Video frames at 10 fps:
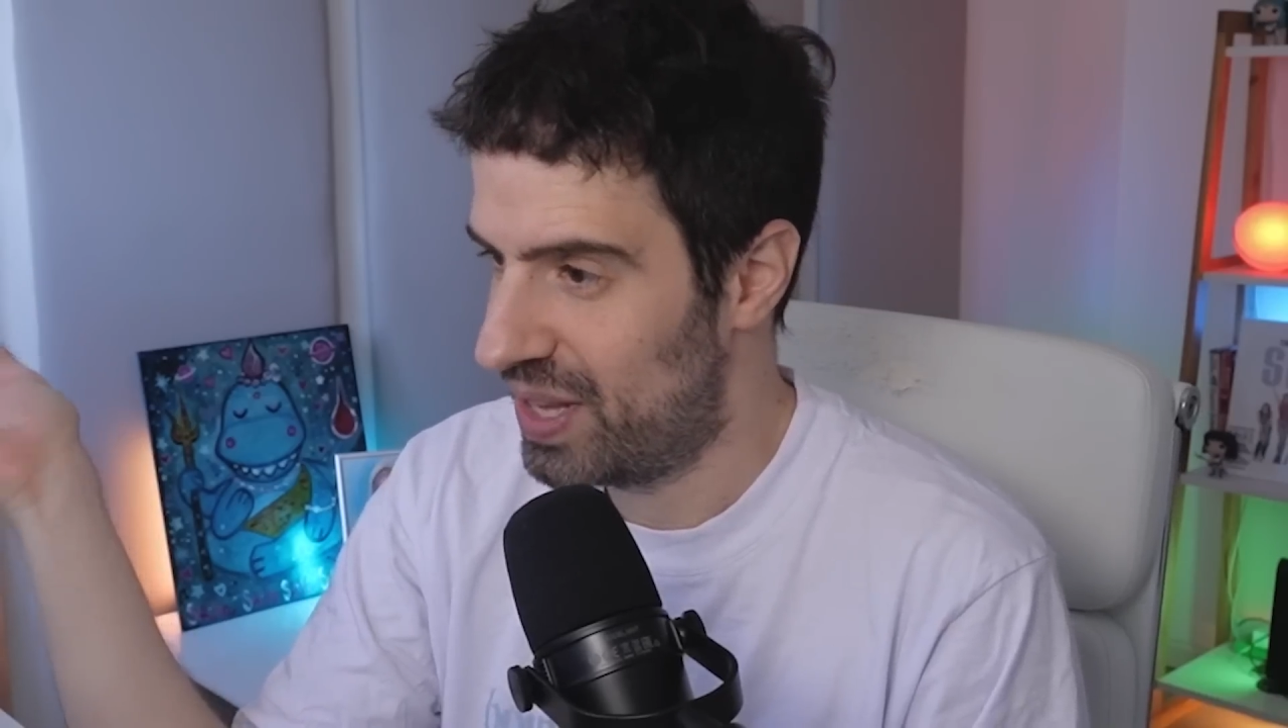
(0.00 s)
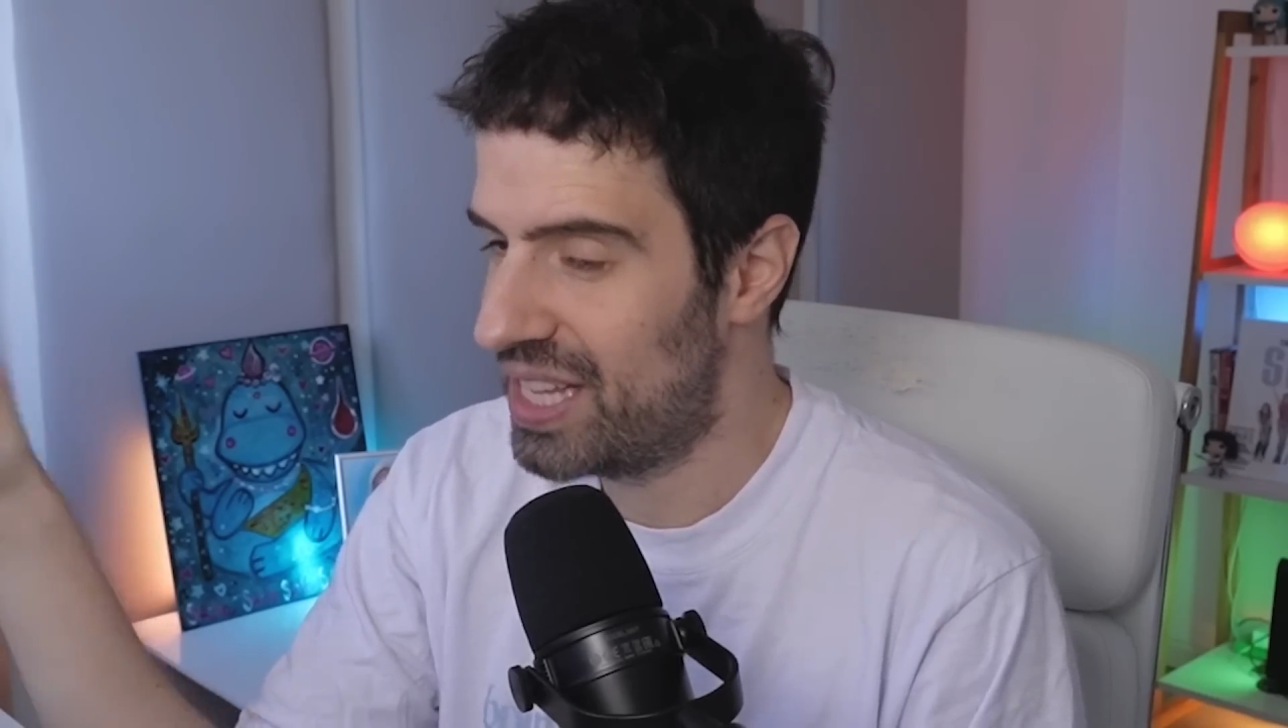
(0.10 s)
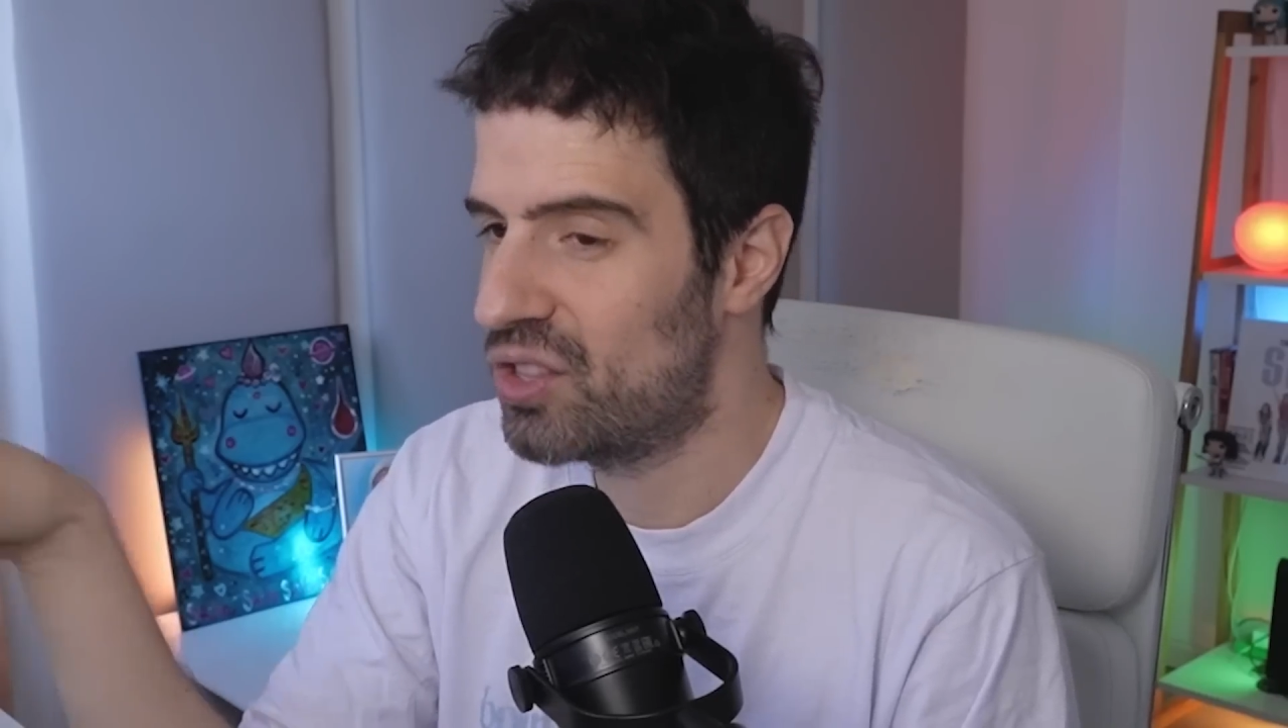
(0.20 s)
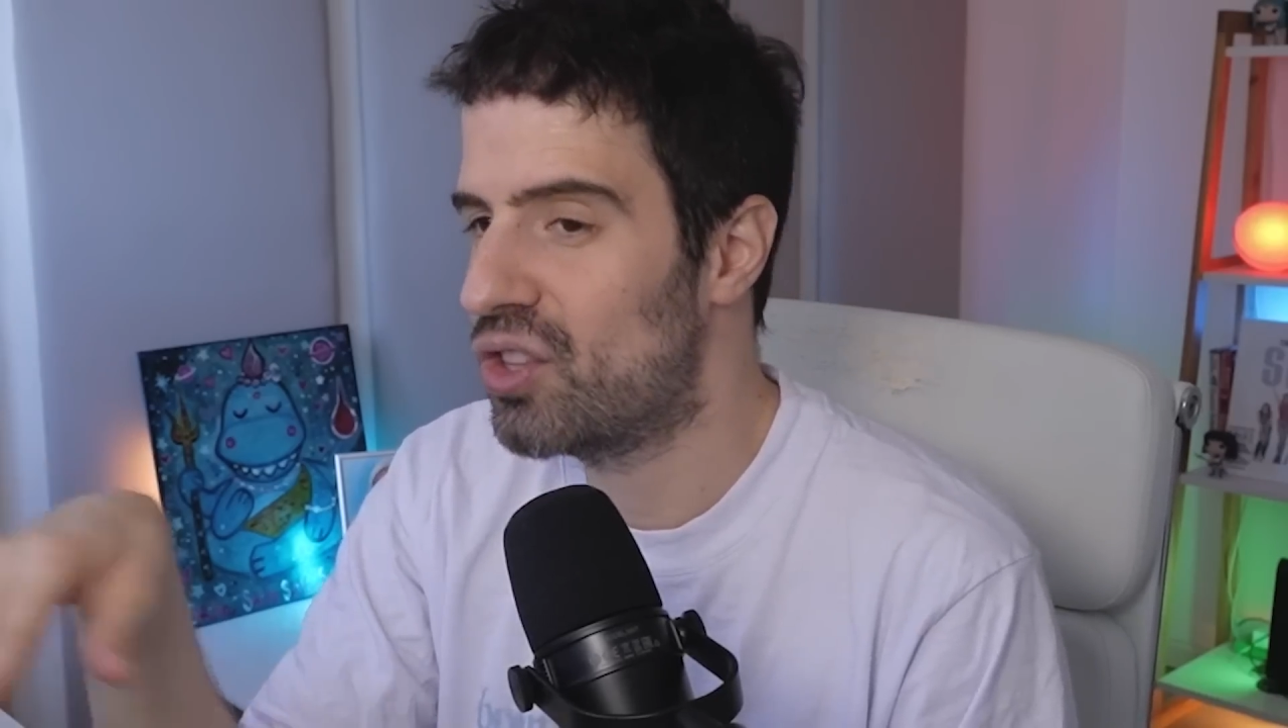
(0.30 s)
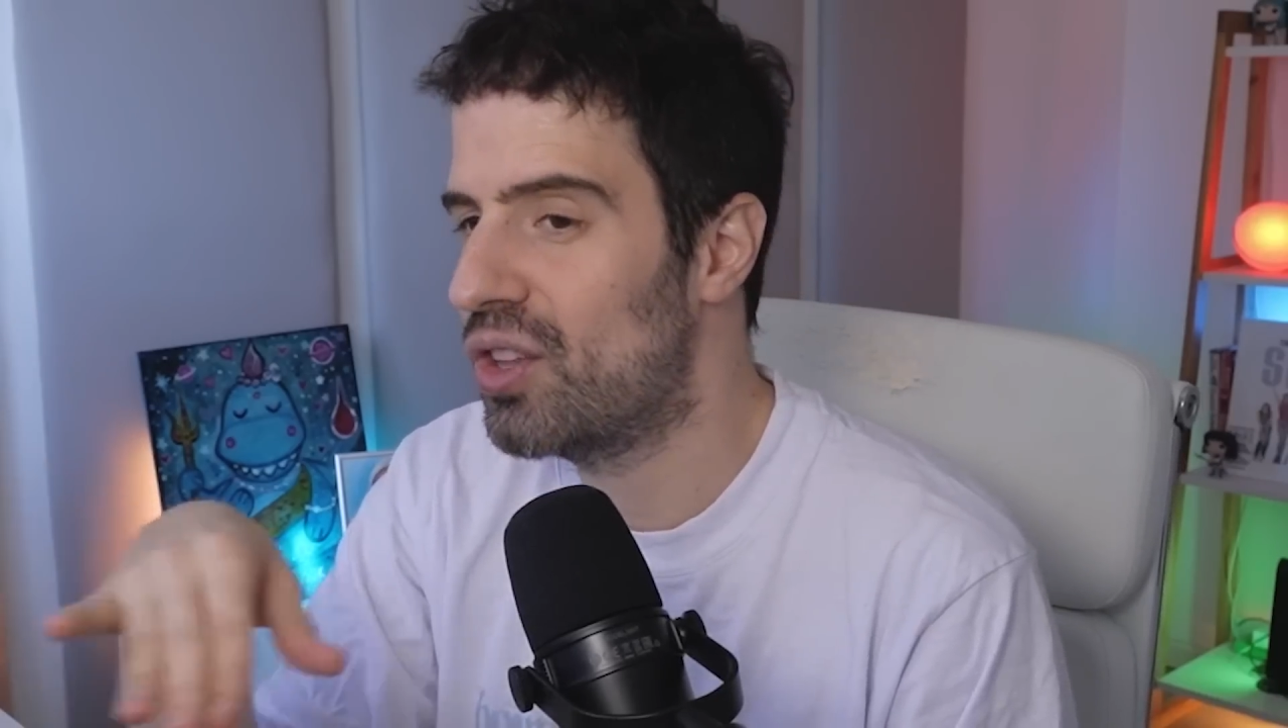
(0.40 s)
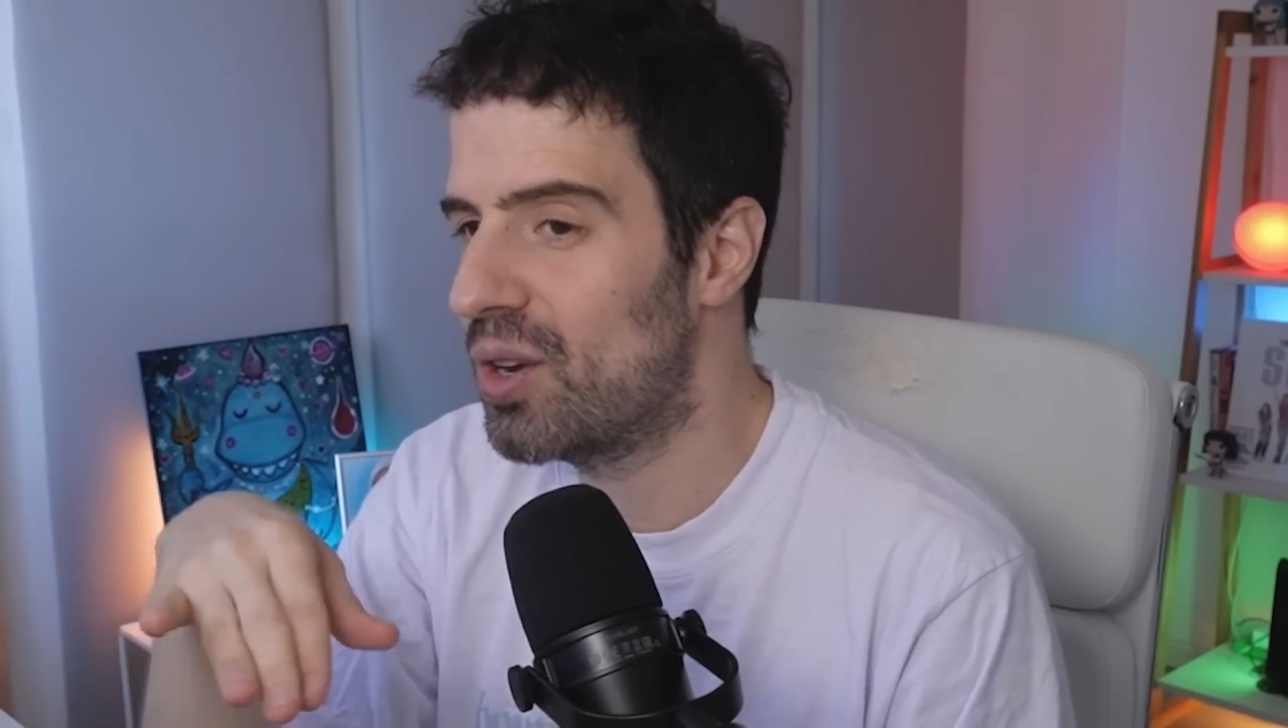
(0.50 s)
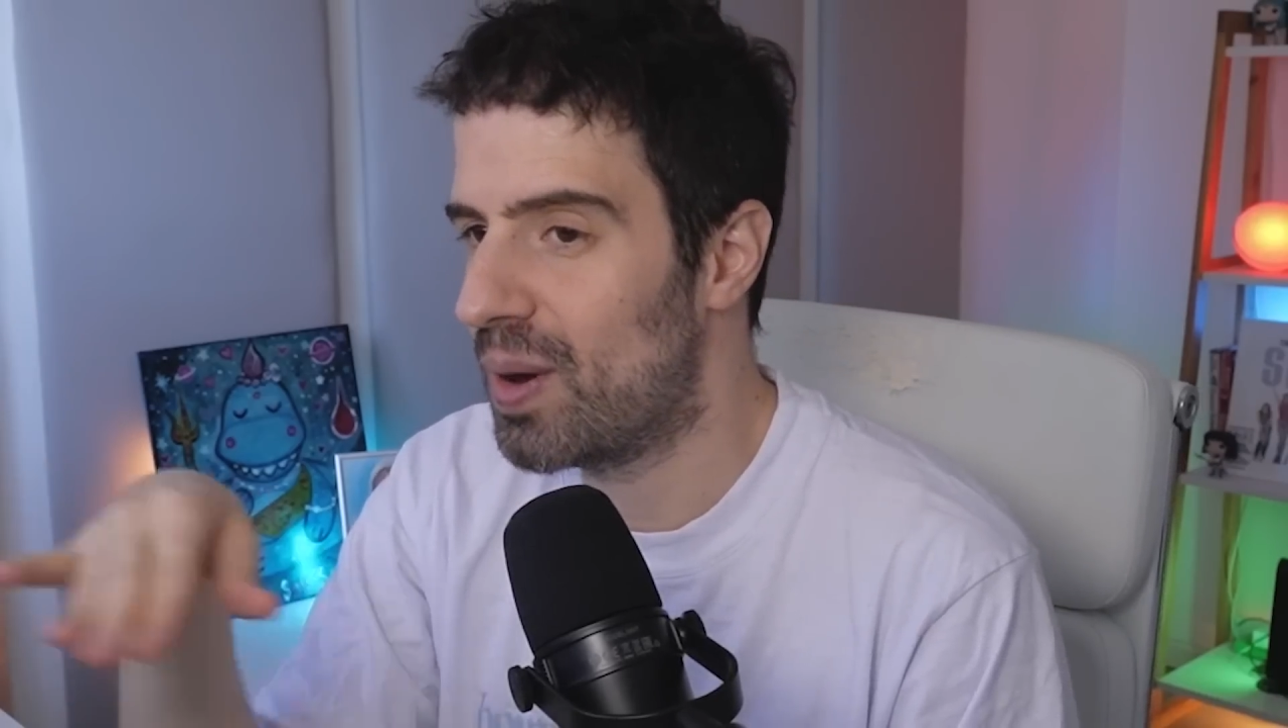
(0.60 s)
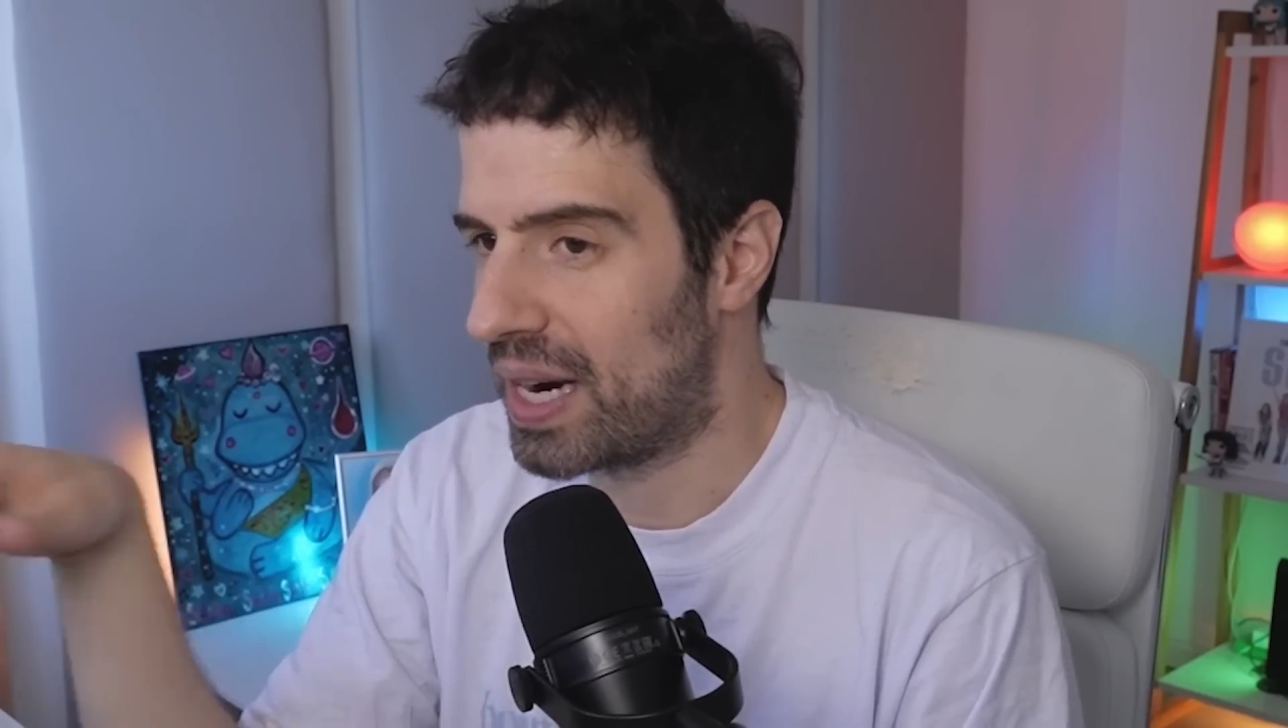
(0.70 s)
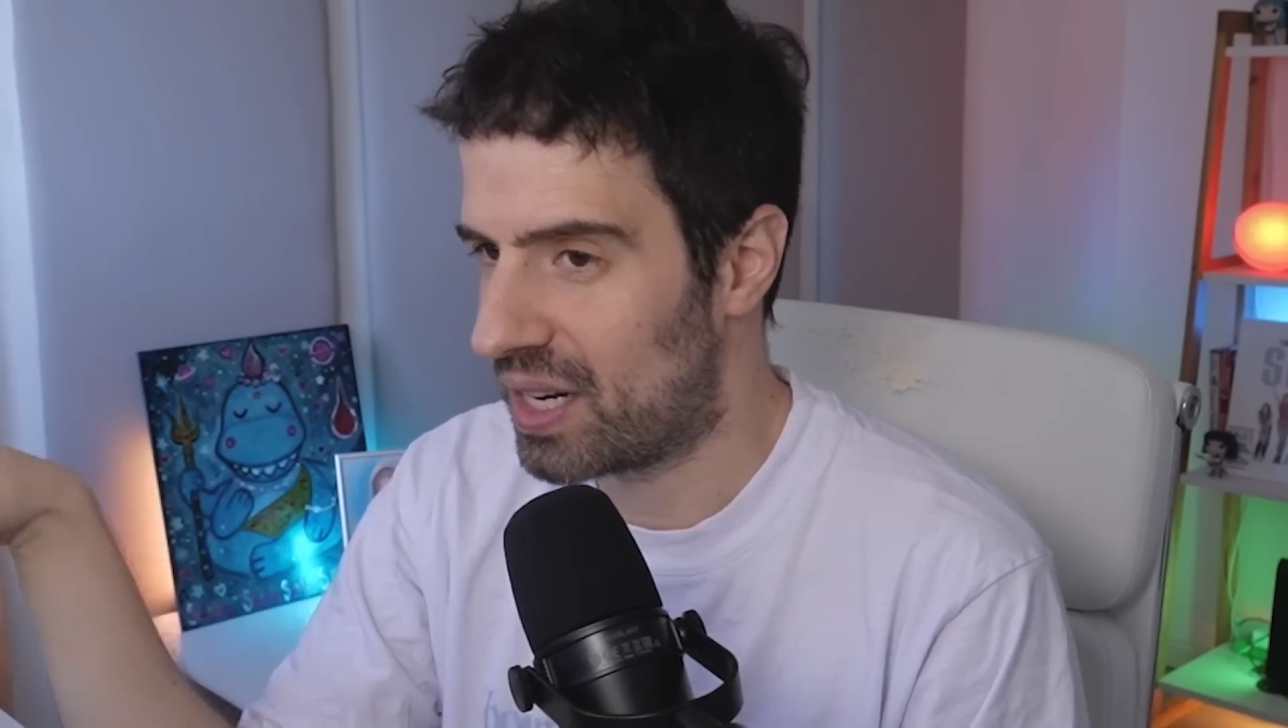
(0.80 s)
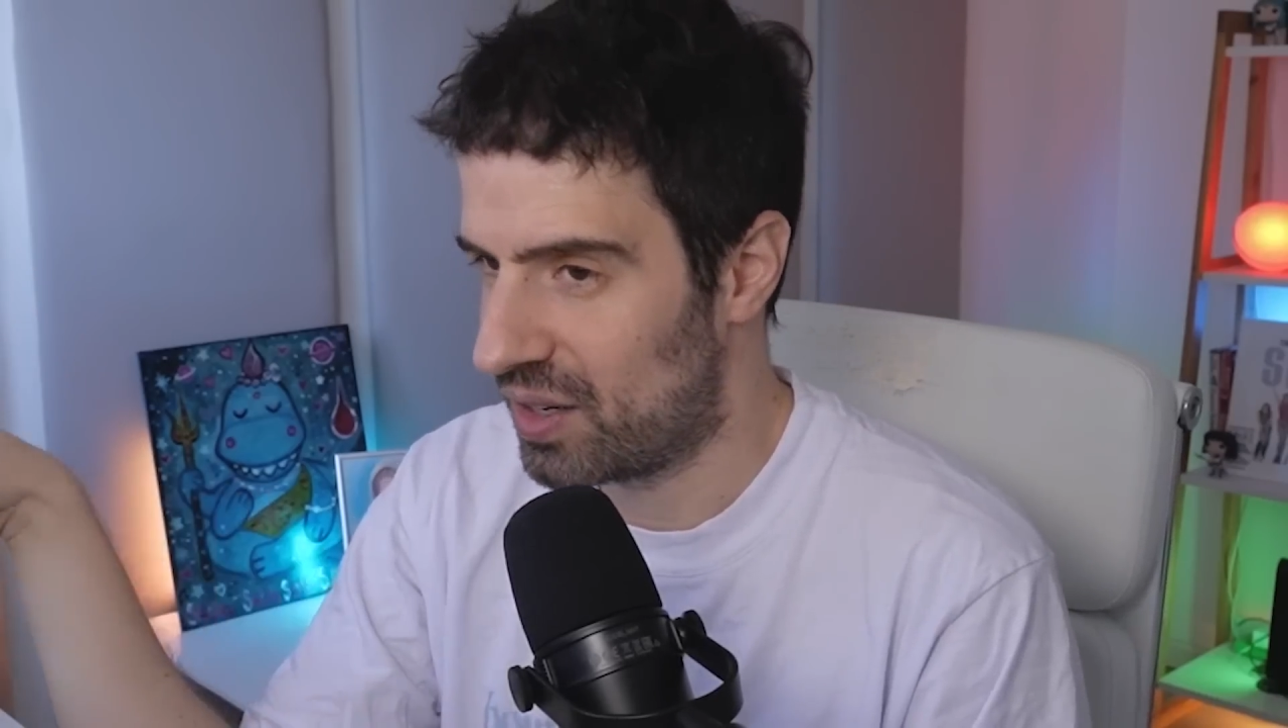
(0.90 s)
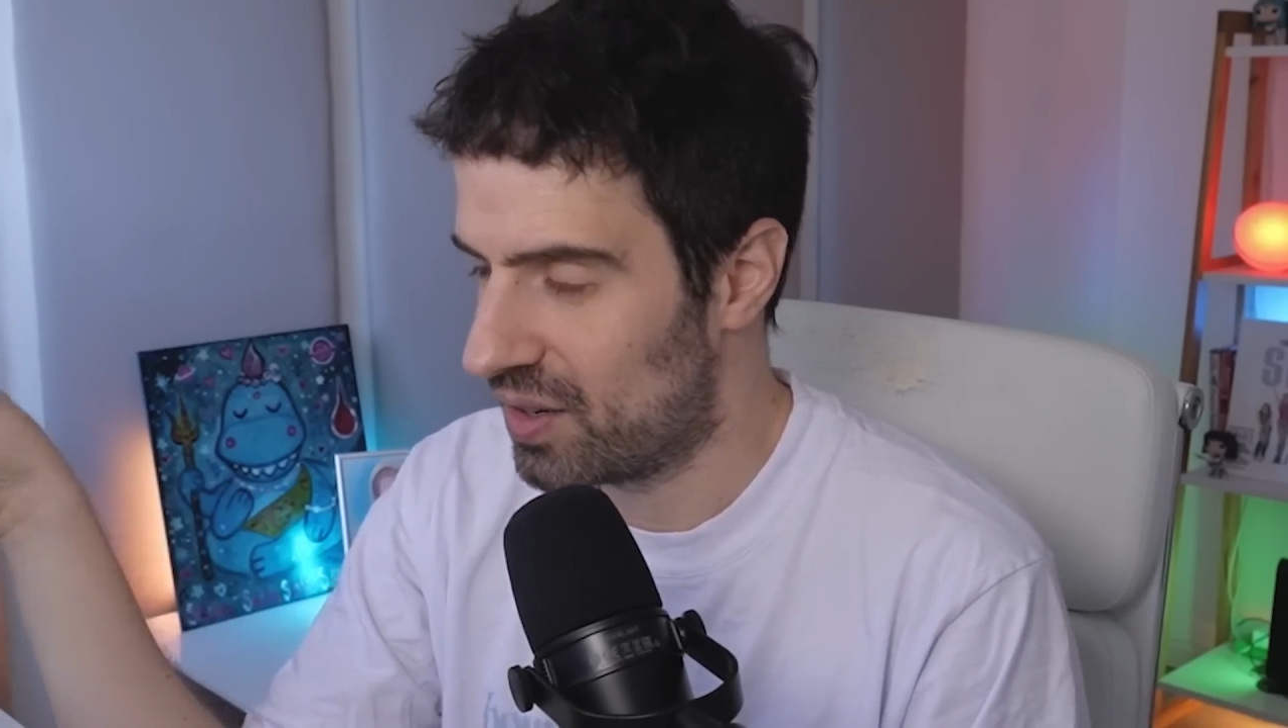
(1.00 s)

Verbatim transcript: En todo el barrio.